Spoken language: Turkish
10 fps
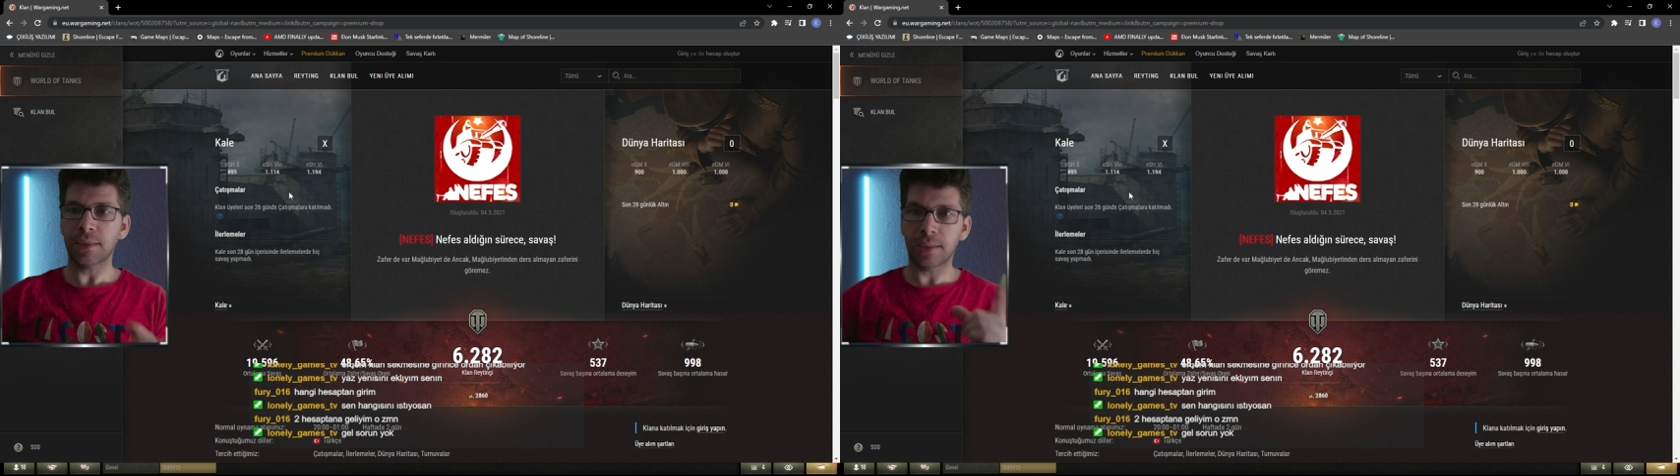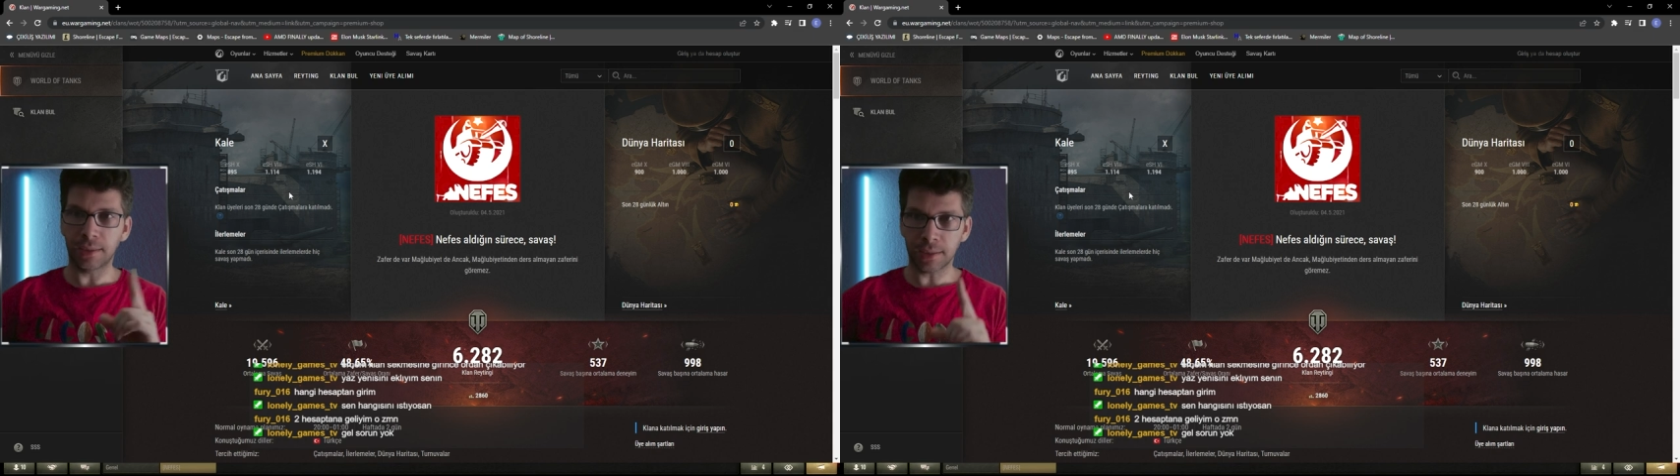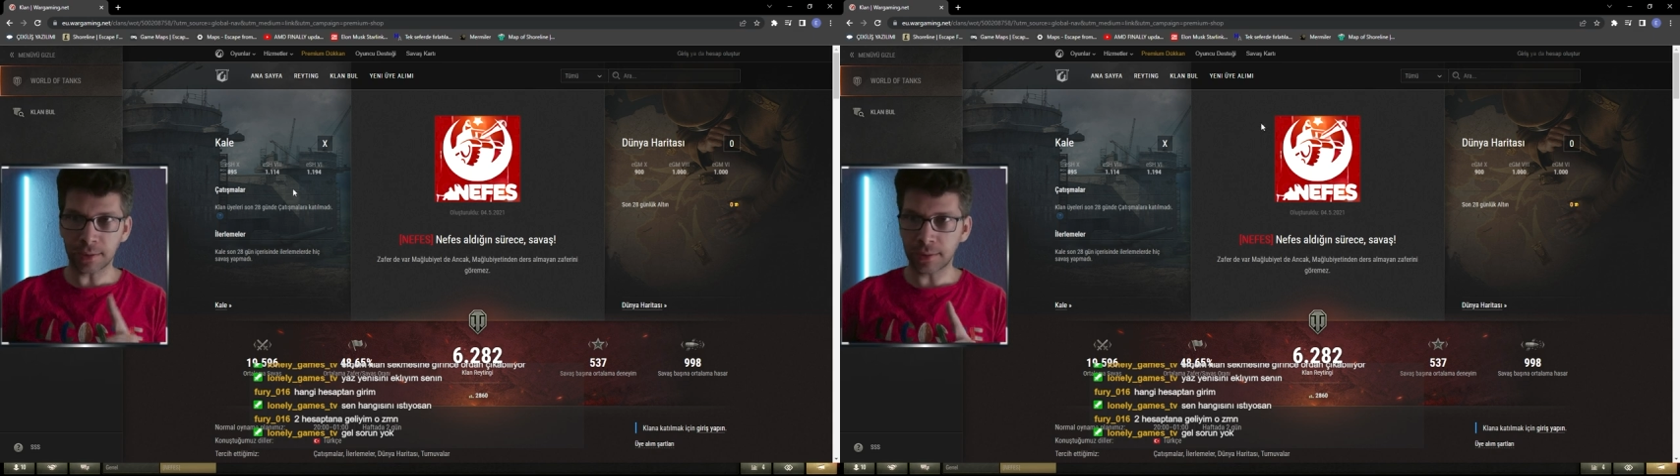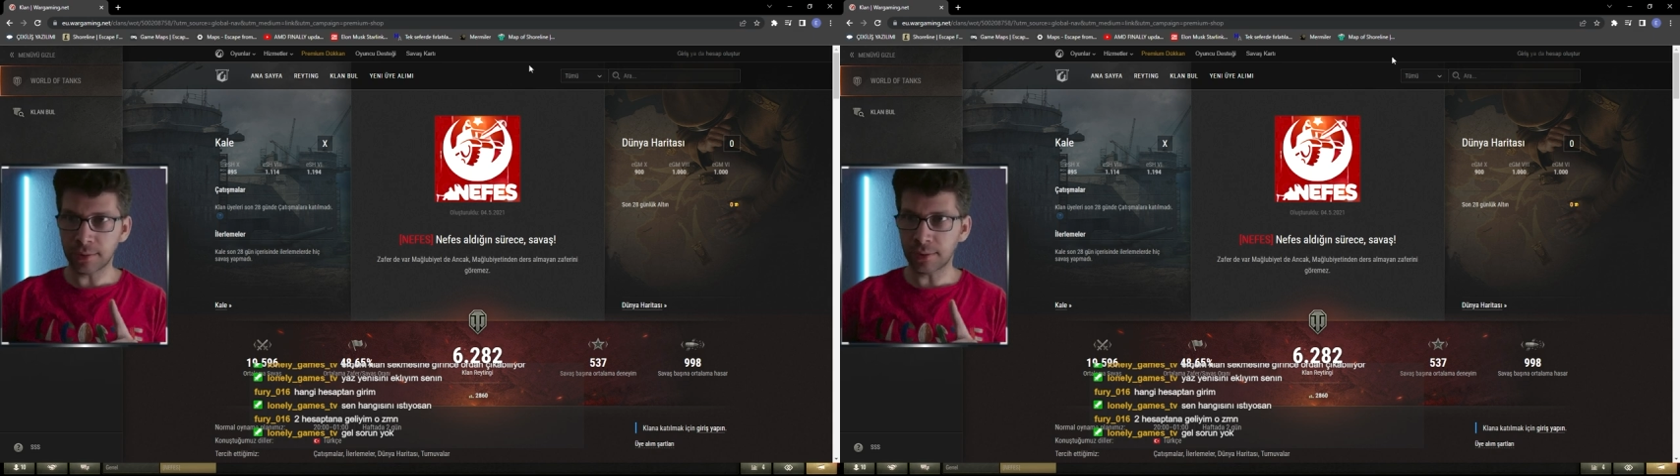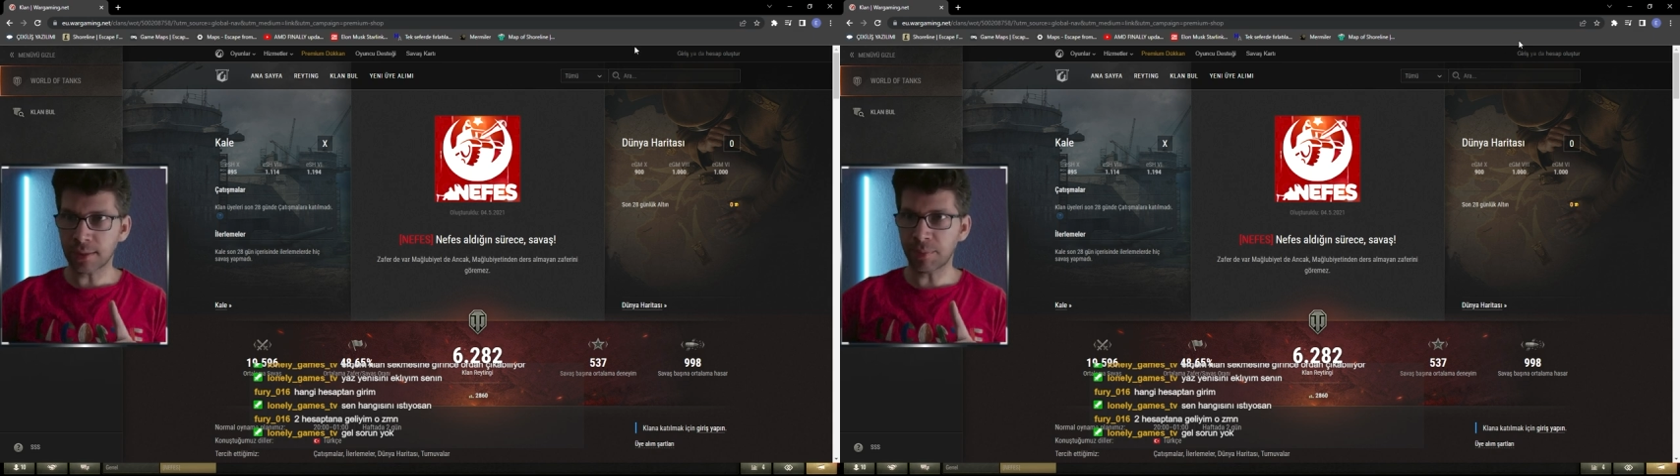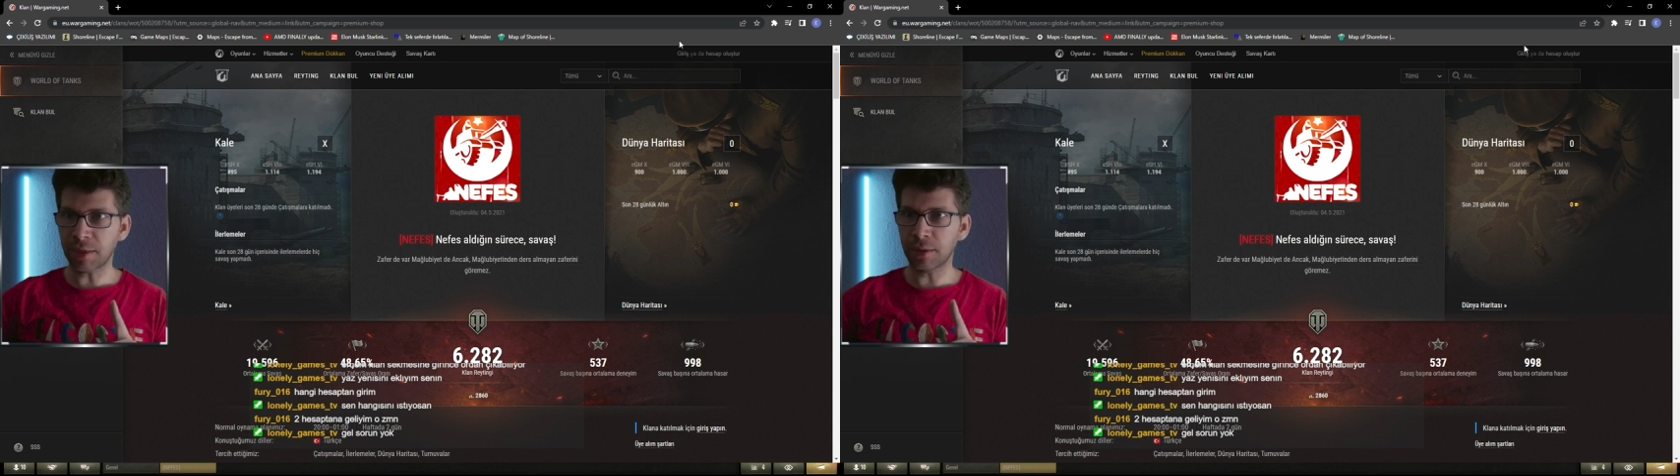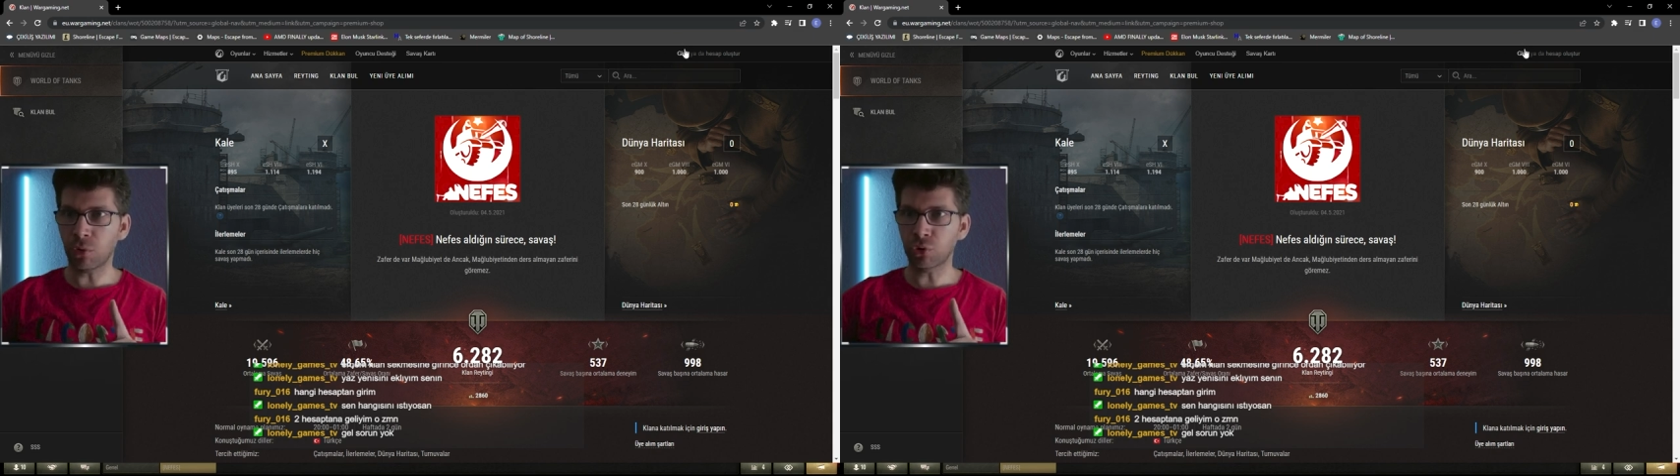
klana tıkladığınızda bakın